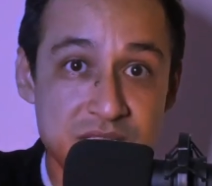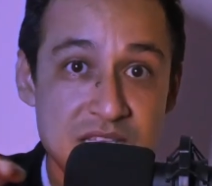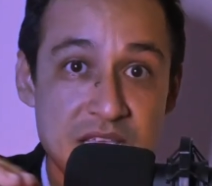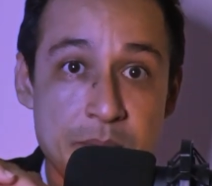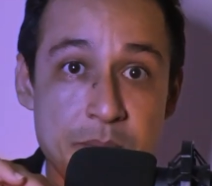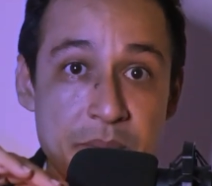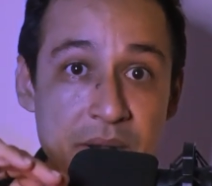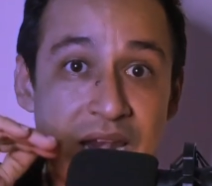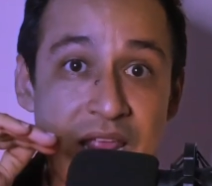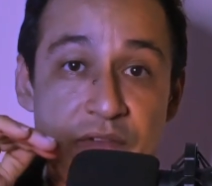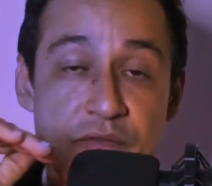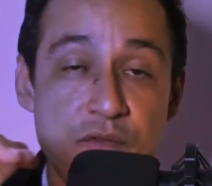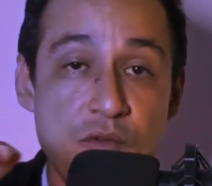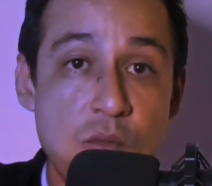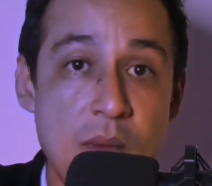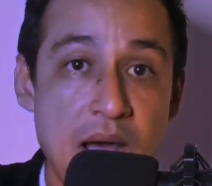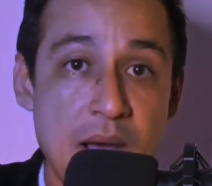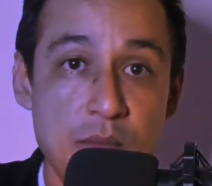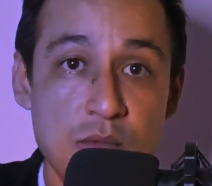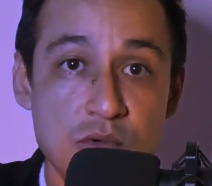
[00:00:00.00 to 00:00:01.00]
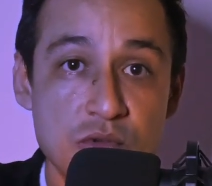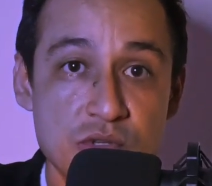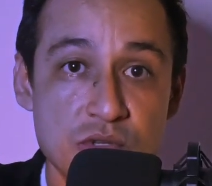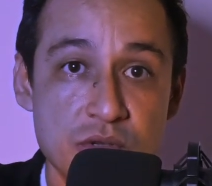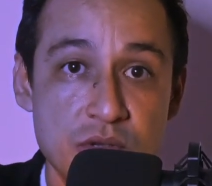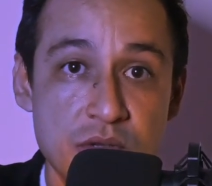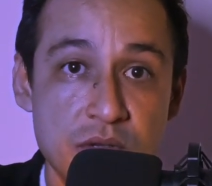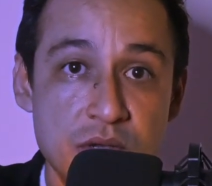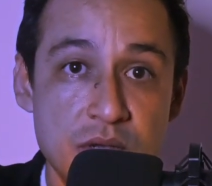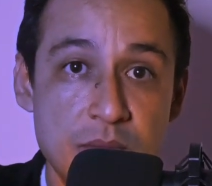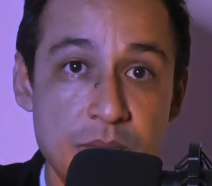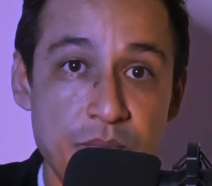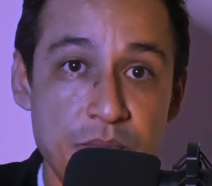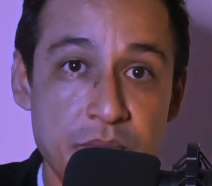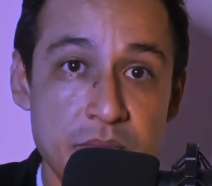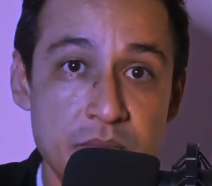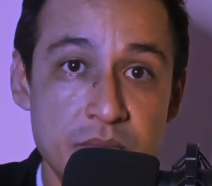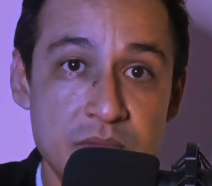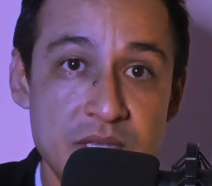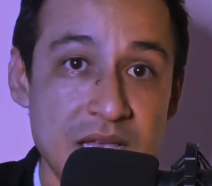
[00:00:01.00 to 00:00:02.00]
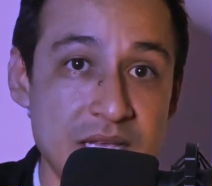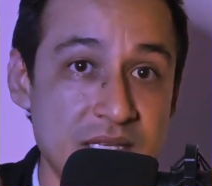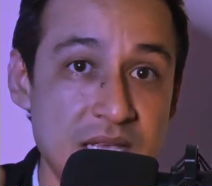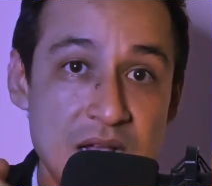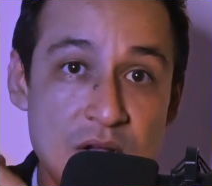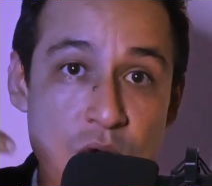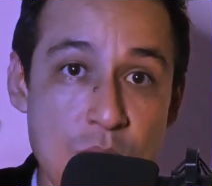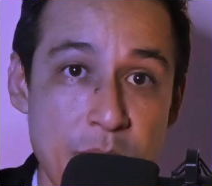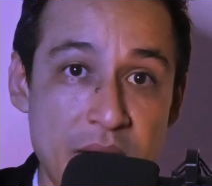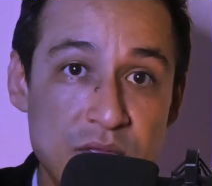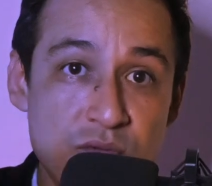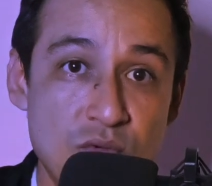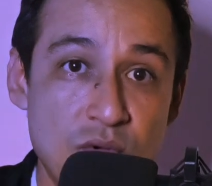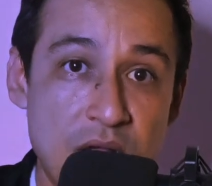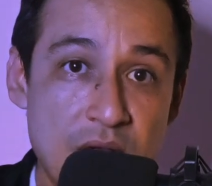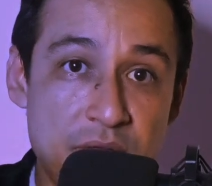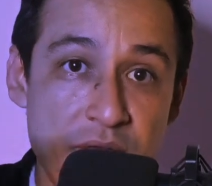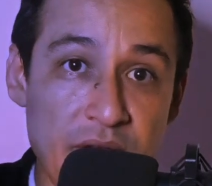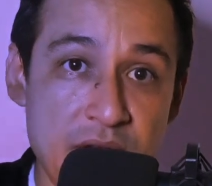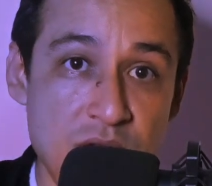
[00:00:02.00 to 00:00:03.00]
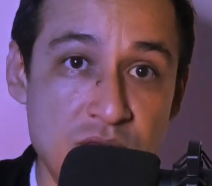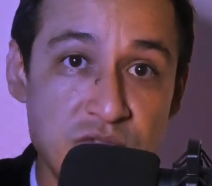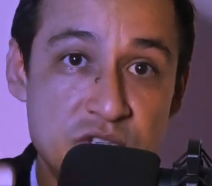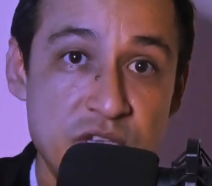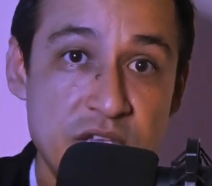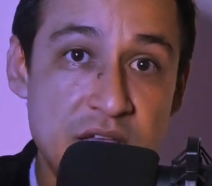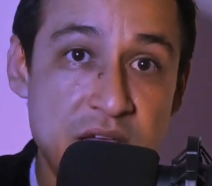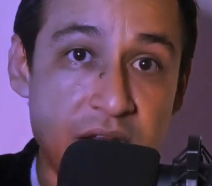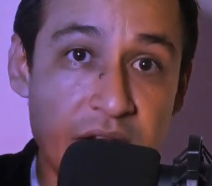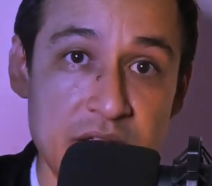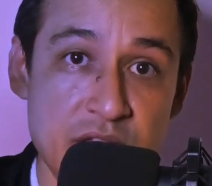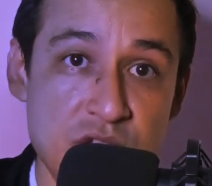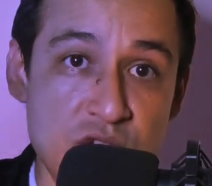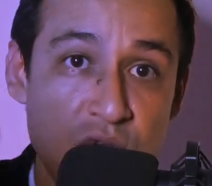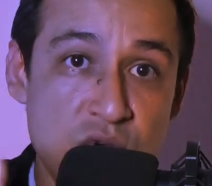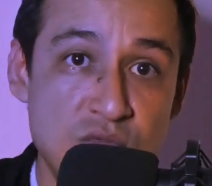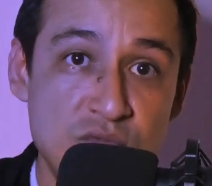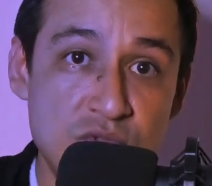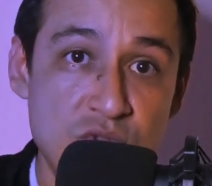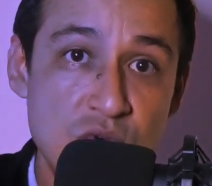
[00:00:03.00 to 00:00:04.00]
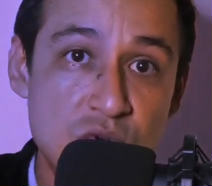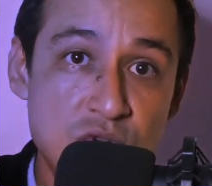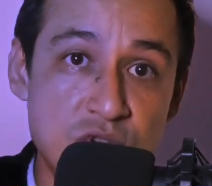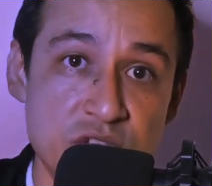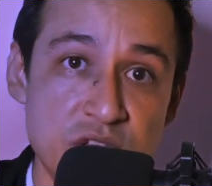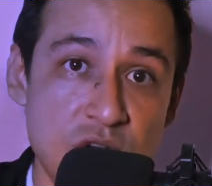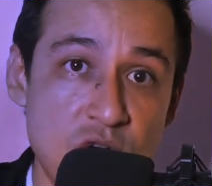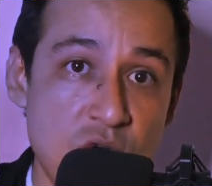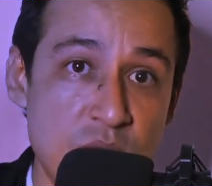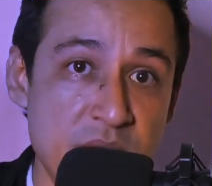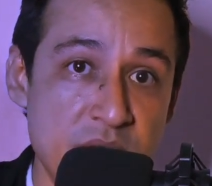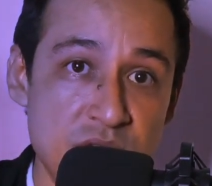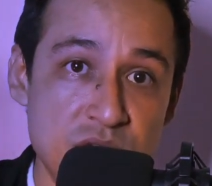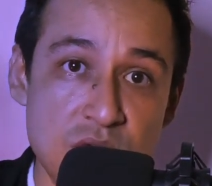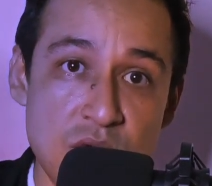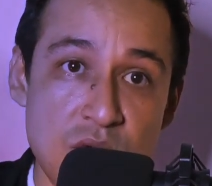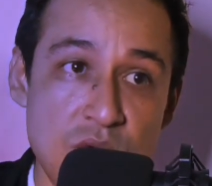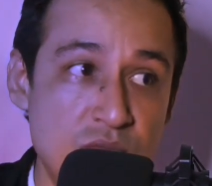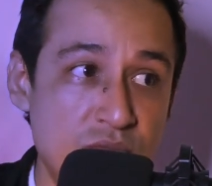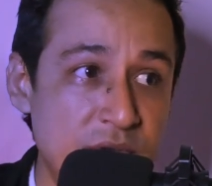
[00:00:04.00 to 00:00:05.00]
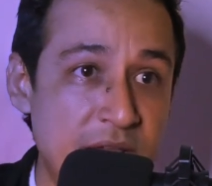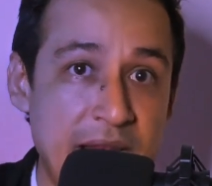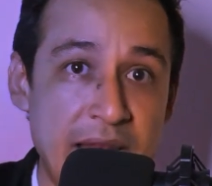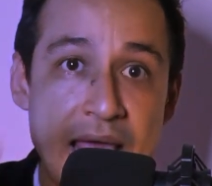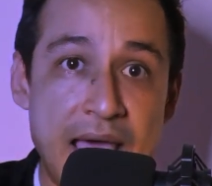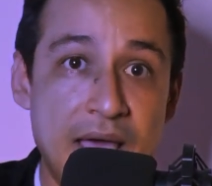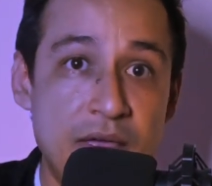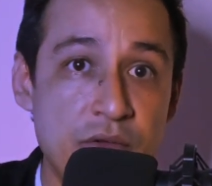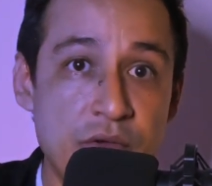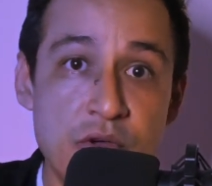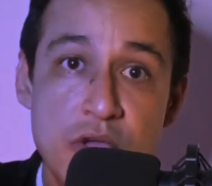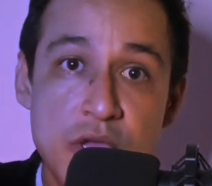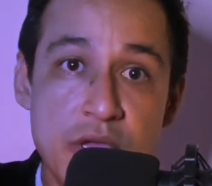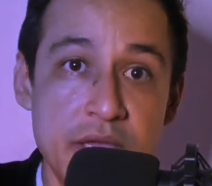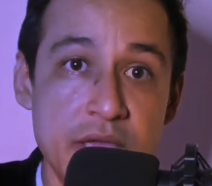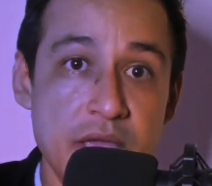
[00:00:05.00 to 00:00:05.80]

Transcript: siempre la fumamos Ya sea comprando un café, un cigarrillo, un dulce, comiendo un helado,